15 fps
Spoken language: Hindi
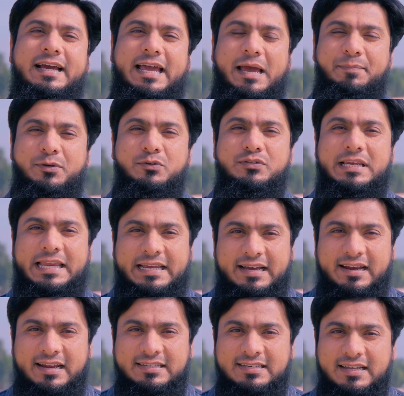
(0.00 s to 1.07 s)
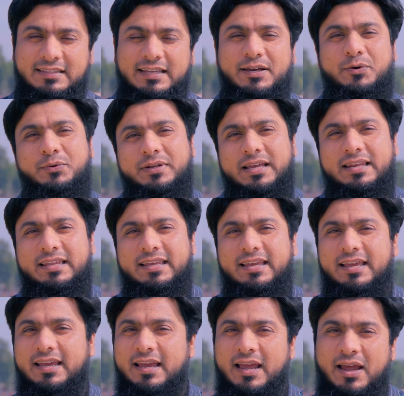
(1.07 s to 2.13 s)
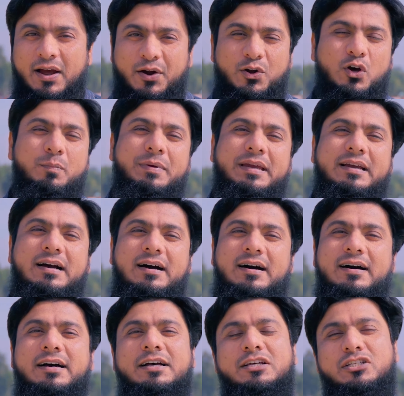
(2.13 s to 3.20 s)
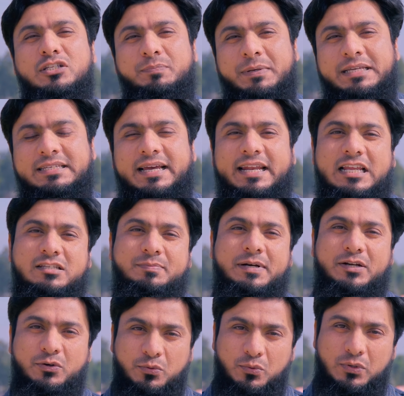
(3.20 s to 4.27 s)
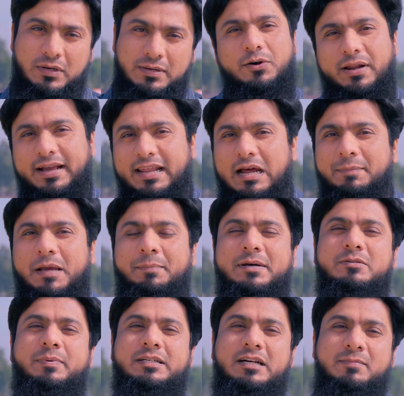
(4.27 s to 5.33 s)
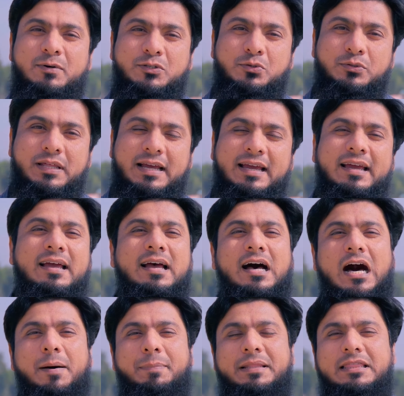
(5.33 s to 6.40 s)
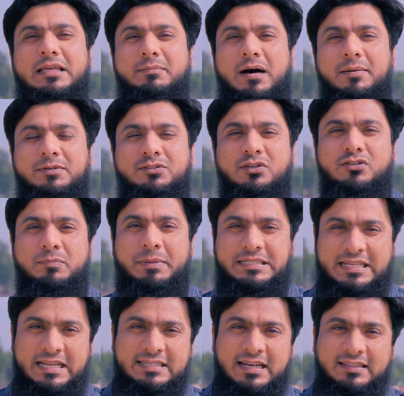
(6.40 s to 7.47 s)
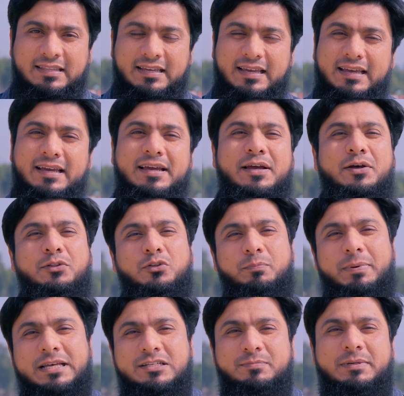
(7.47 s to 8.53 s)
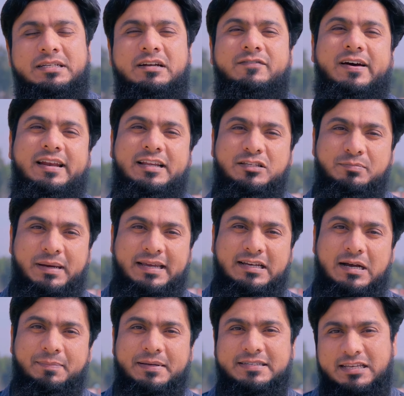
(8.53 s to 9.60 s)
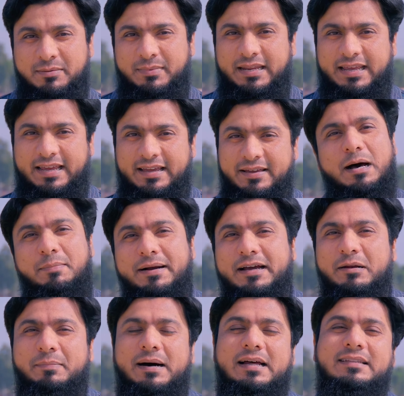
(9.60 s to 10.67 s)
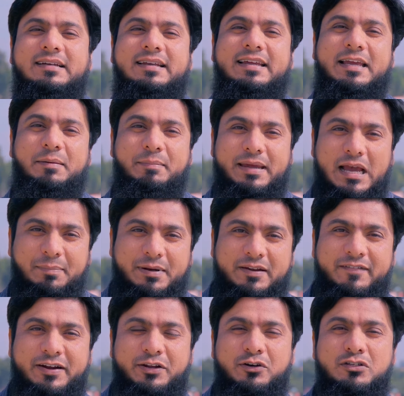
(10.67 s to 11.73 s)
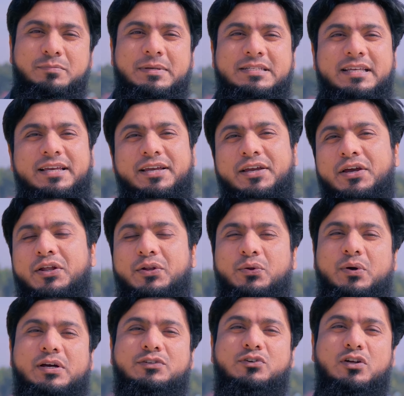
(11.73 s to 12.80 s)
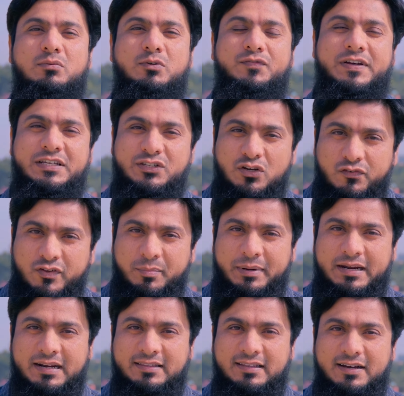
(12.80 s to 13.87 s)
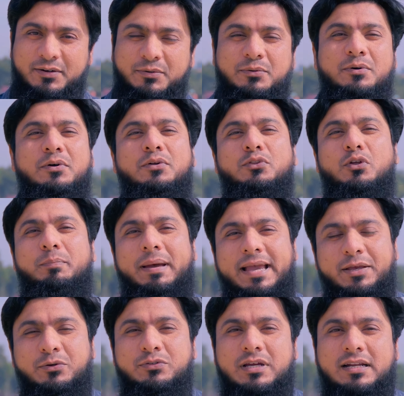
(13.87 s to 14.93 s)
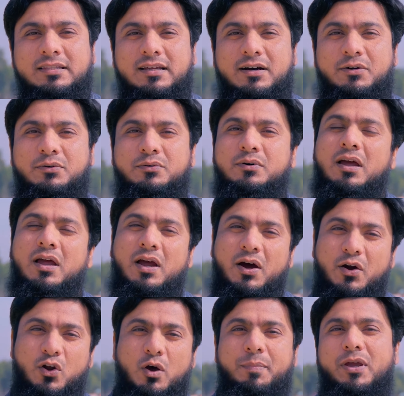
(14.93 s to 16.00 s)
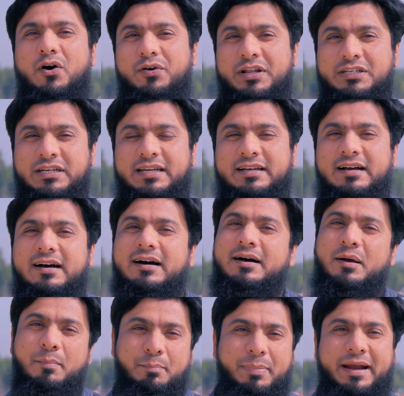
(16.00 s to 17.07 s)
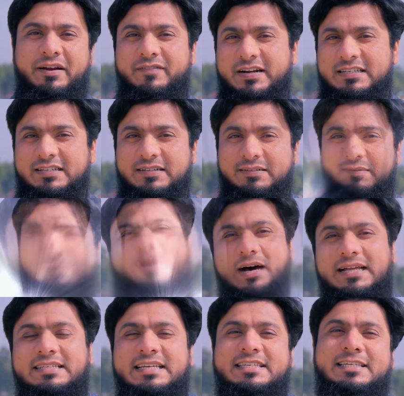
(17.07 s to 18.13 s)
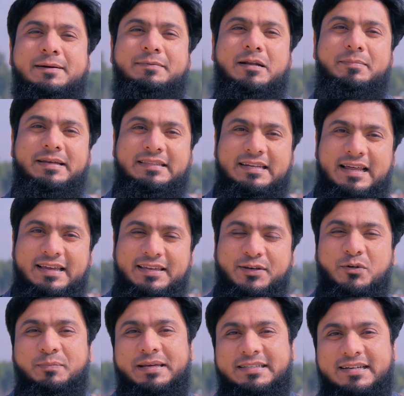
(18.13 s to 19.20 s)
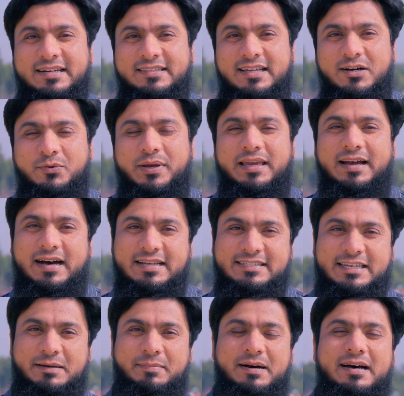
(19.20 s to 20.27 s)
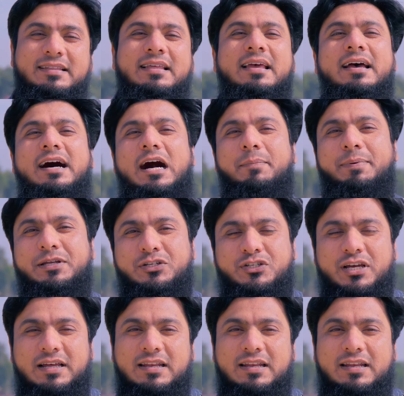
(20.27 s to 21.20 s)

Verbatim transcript: या ऐप यूज़ नहीं करना चाहते उनके लिए अडोबी का स्पीच एनहेंसमेंट टूल और अगर आपके पास बजट मौजूद है आप इन तमाम चीज़ों से बचना चाहते हैं तो बेस्ट बजट वायरलेस माइक आपके सामने है अब अगर बात करें कि मैं अपनी वीडियोज़ में से नॉइस को रिमूव किस सॉफ्टवेयर में करता हूँ तो मैं यूज़ करता हूँ अडोबी ऑडिशन का पेड वर्जन तो आज के चैप्टर में इतना ही उम्मीद करता हूँ कि आज के बाद आप इन